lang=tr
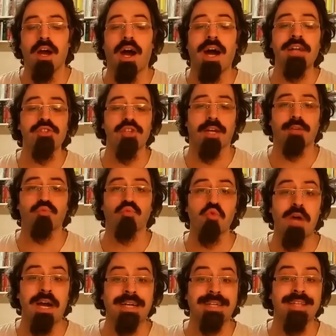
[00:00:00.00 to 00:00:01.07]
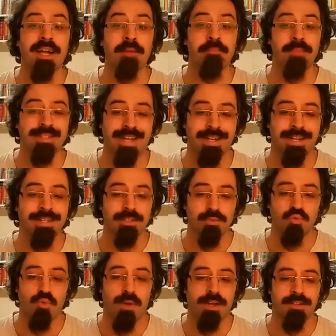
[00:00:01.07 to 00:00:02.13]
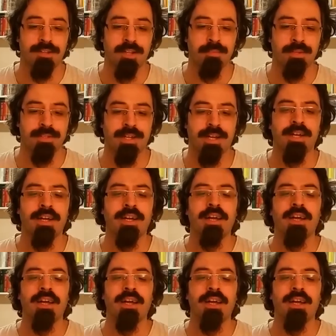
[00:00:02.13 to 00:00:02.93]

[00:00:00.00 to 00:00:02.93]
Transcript: Ancak duraklamada duraklamada